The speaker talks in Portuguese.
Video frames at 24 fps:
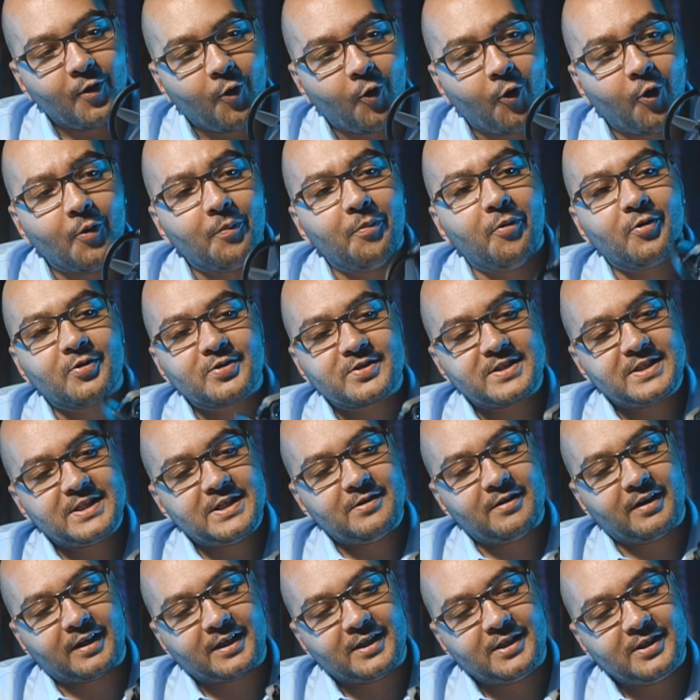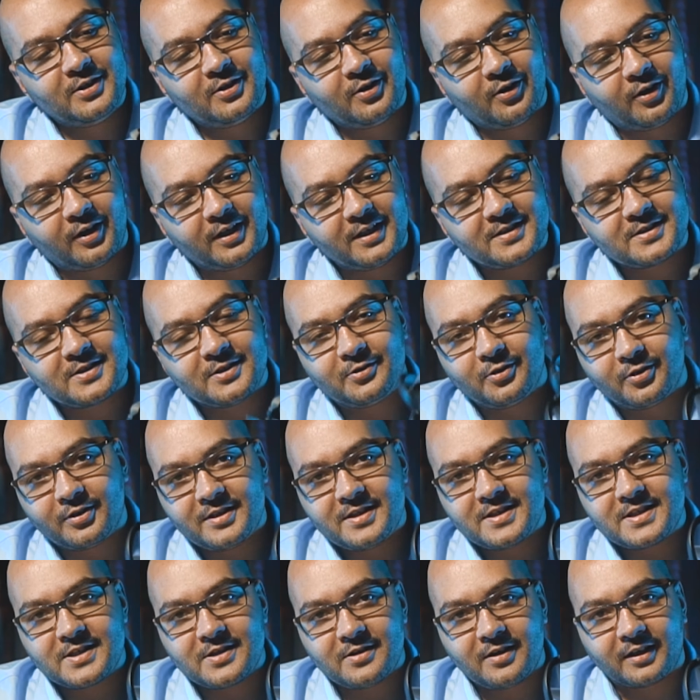robozinho aqui, ó. olha esse
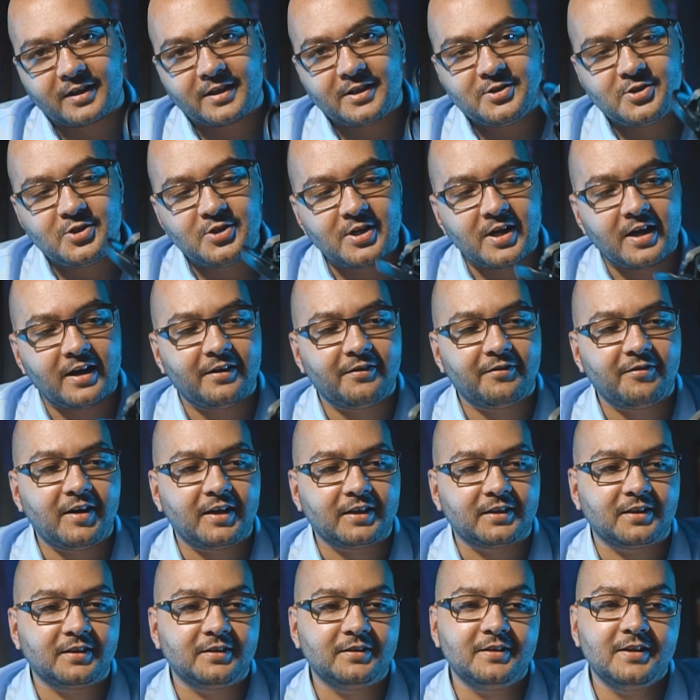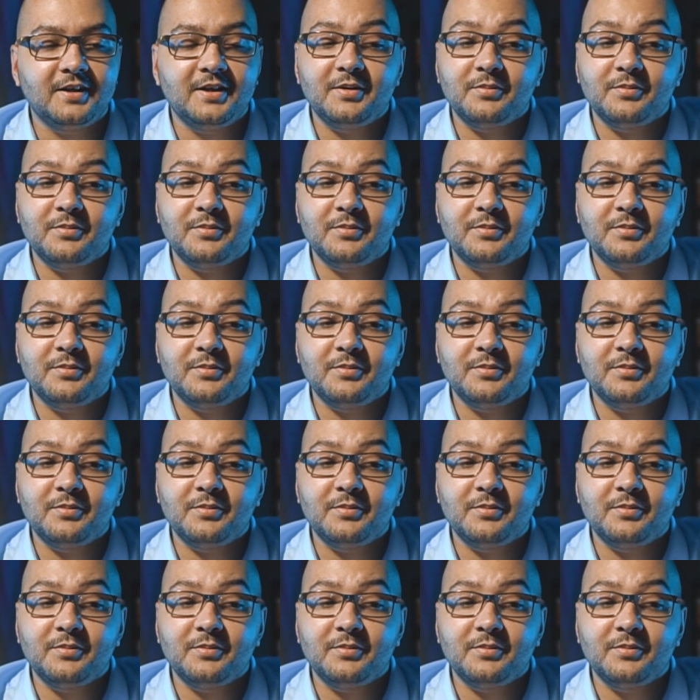dronezinho aqui, DJI Avata.